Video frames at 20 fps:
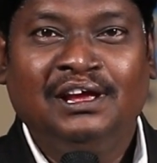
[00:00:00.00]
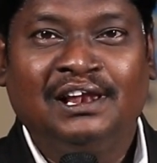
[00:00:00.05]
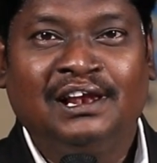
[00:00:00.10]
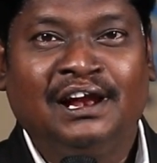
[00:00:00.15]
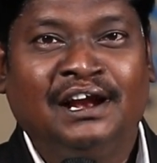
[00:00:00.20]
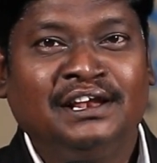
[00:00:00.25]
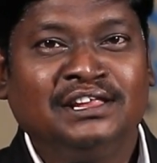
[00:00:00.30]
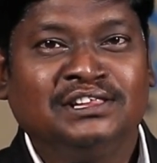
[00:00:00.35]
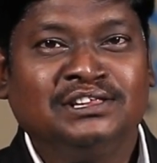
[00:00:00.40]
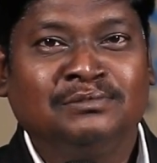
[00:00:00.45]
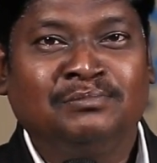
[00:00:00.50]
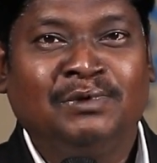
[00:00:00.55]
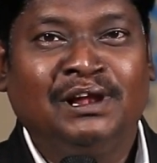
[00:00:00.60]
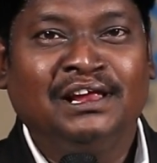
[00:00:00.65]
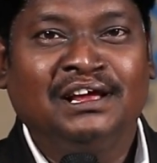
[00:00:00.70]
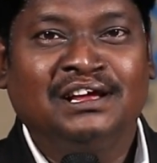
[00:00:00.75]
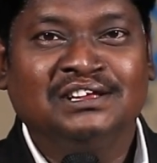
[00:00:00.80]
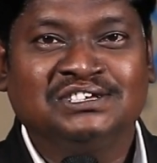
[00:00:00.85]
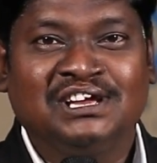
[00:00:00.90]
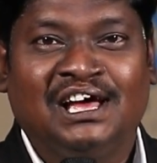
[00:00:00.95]
ఇలాంటి
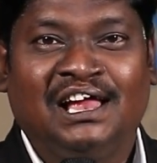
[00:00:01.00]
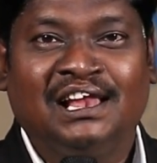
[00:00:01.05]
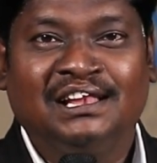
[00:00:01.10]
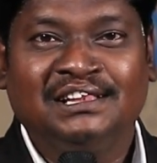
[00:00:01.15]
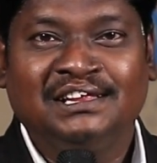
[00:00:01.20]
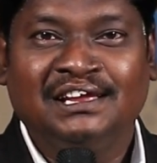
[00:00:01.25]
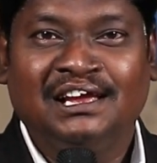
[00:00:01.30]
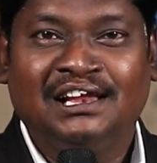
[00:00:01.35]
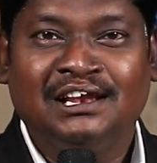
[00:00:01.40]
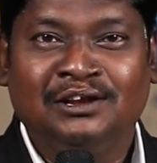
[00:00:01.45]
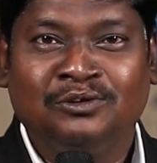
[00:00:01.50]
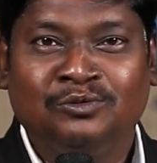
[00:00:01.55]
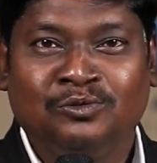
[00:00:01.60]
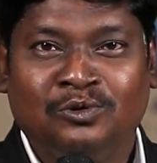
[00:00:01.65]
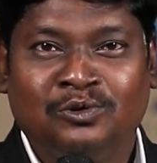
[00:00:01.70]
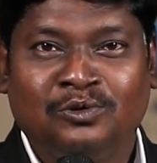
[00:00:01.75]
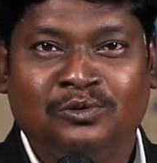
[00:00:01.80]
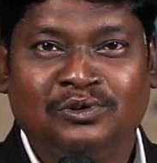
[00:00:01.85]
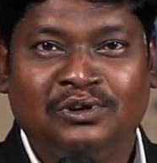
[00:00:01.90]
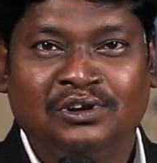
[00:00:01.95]
సినిమాలు ఇంకా చాలా తీయాలని
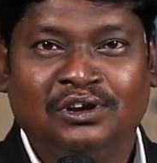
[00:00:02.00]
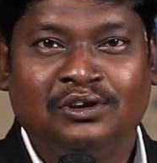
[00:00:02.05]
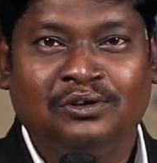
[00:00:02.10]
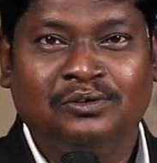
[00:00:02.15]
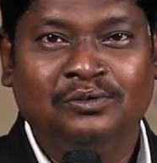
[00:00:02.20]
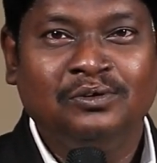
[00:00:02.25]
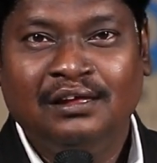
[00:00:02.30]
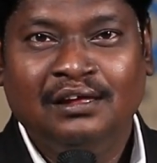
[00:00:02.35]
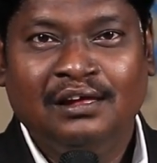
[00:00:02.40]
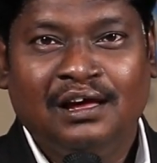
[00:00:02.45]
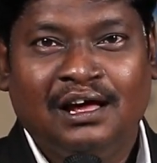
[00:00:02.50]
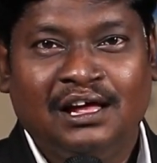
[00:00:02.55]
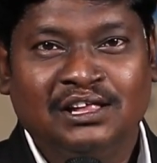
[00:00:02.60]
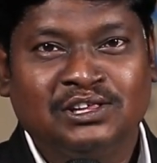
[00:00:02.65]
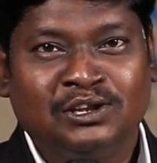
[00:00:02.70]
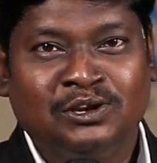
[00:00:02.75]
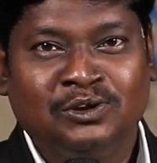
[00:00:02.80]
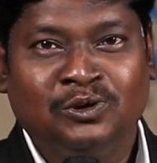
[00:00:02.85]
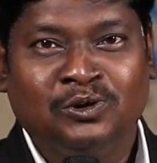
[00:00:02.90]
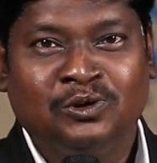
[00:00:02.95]
కోరుకుంటున్నాను
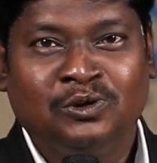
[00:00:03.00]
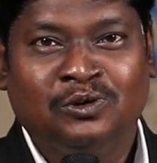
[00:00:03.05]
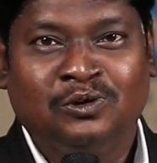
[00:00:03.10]
అసలు